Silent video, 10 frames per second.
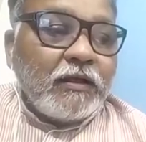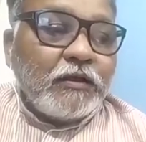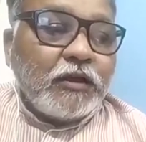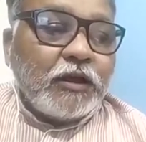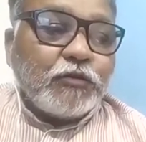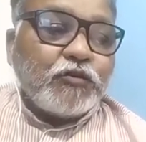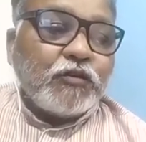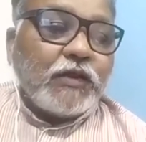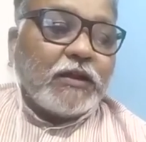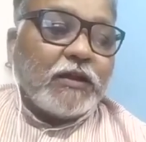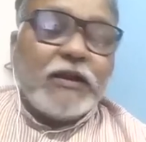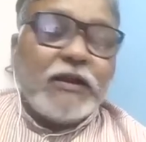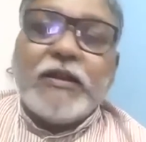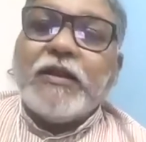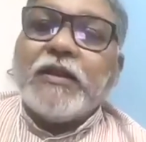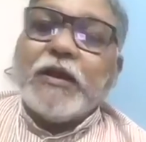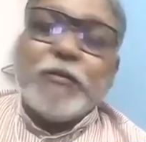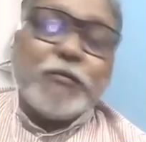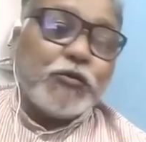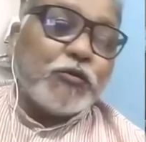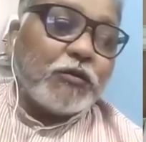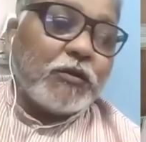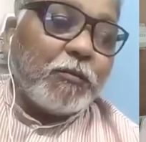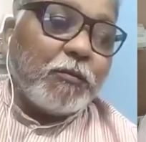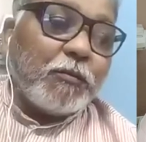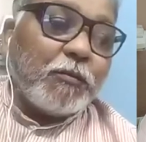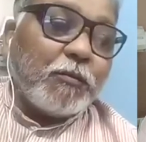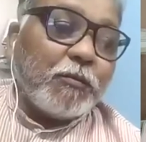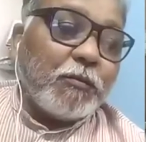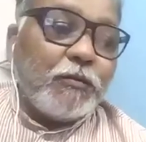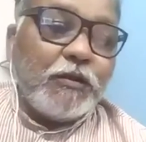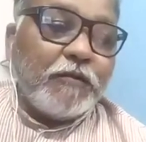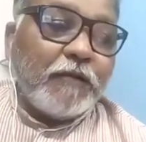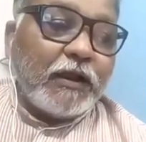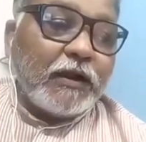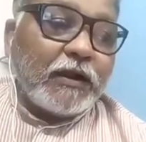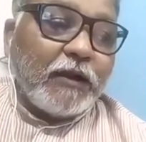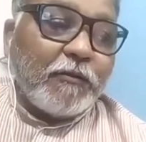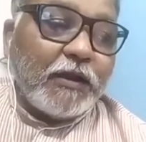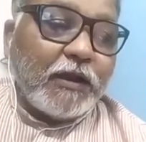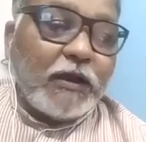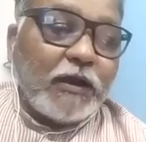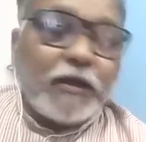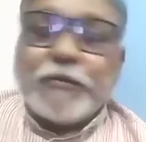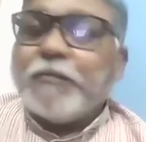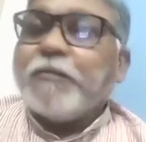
కేతు విశ్వనాథ్ రెడ్డి హరిపురుషోత్తమరావు గారు డి వెంకటరామయ్య గారు